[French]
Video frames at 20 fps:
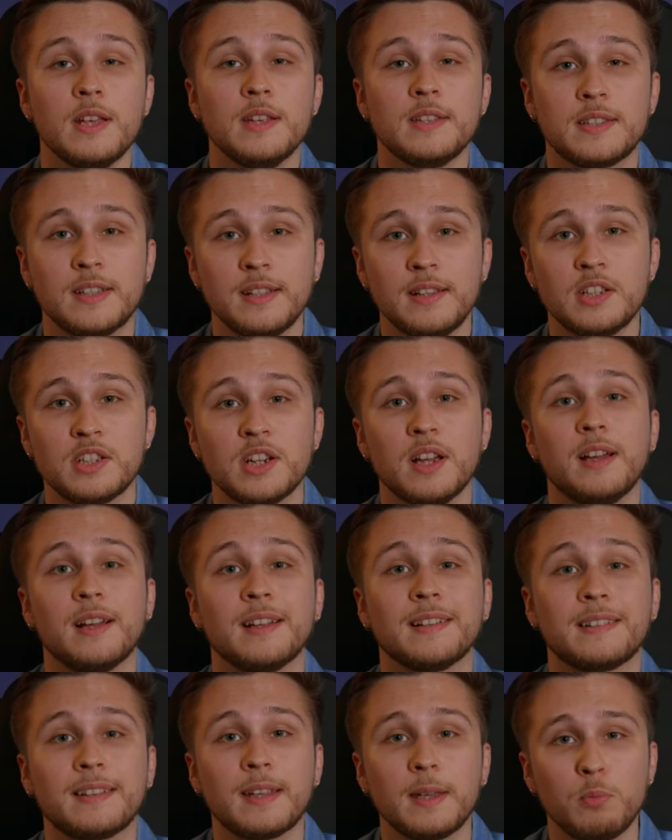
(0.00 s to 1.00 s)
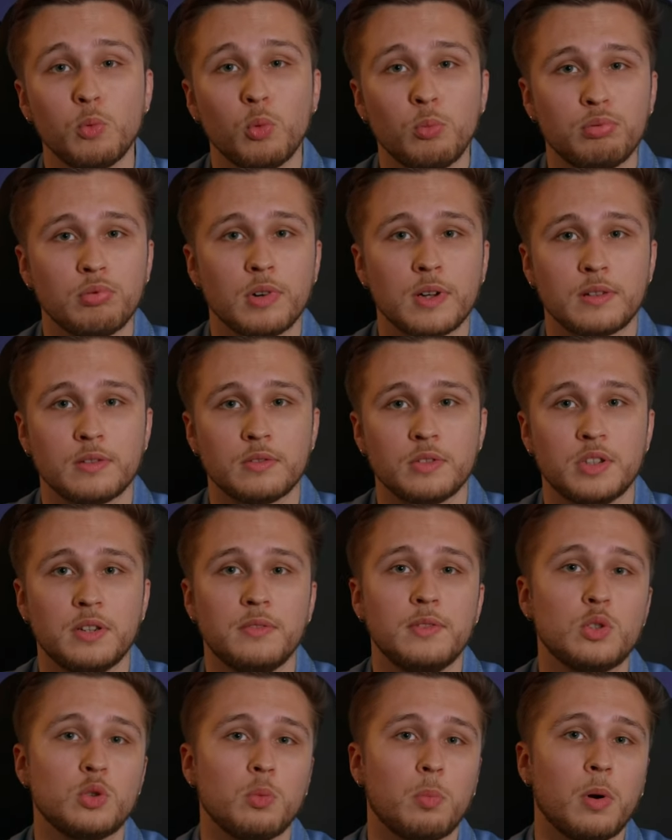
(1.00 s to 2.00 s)
ce qui est déjà un très bon point.
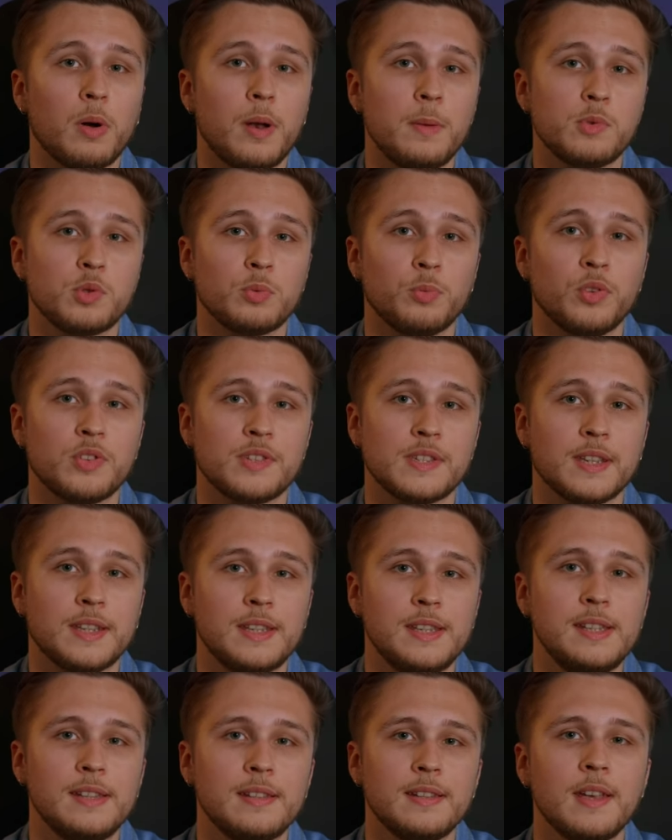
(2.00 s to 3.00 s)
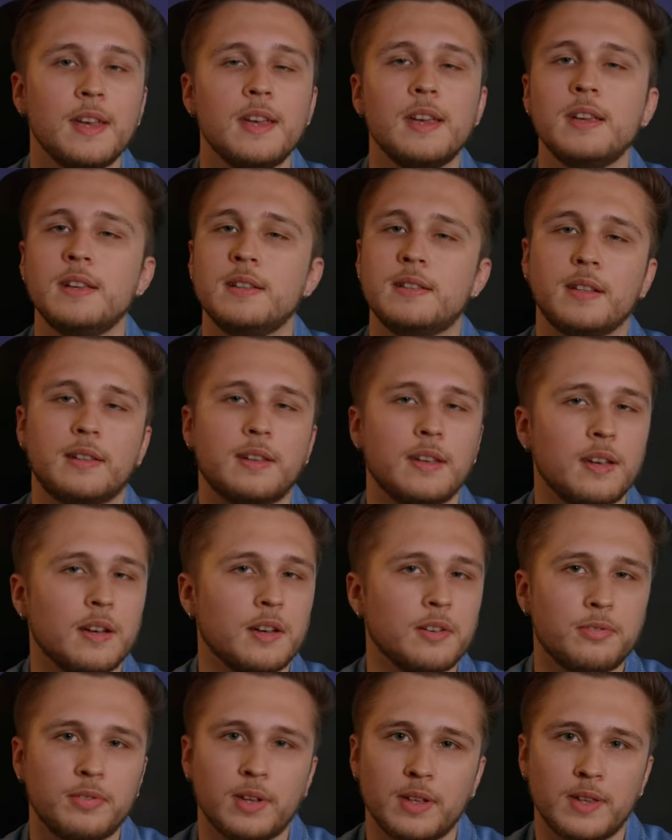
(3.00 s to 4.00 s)
J'avais ce problème sur mon ancien kit, et c'était
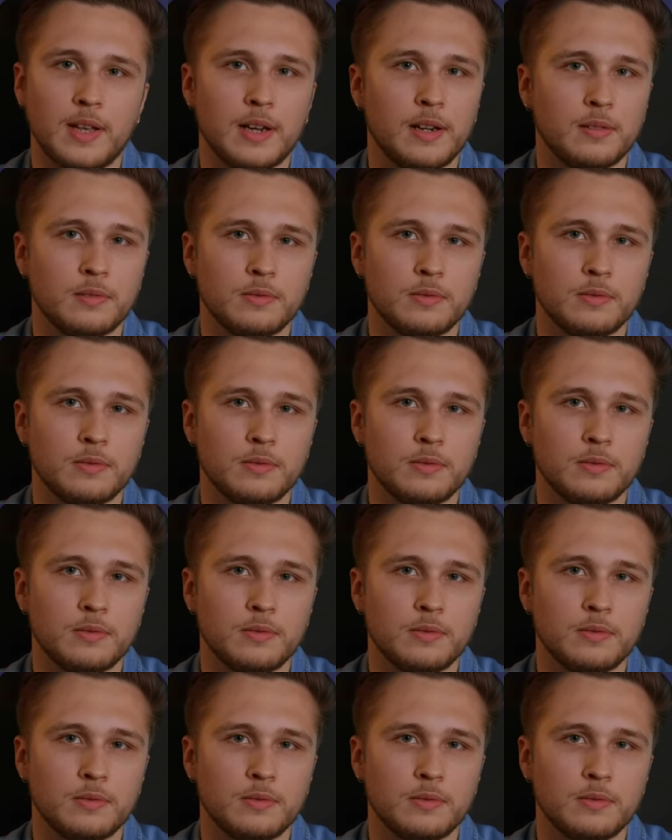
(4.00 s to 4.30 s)
infernal.